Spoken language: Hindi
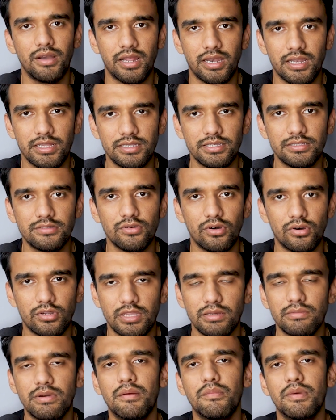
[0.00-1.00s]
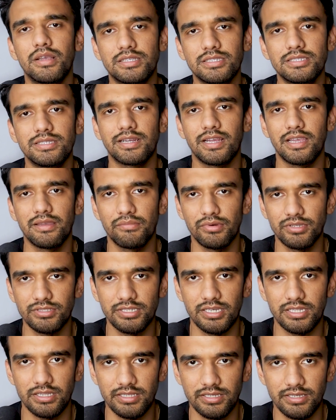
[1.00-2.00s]
बांग्लादेश और तमाम ऐसी जगहें
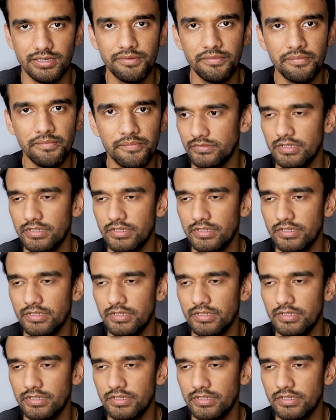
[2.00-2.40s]
बन जाती हैं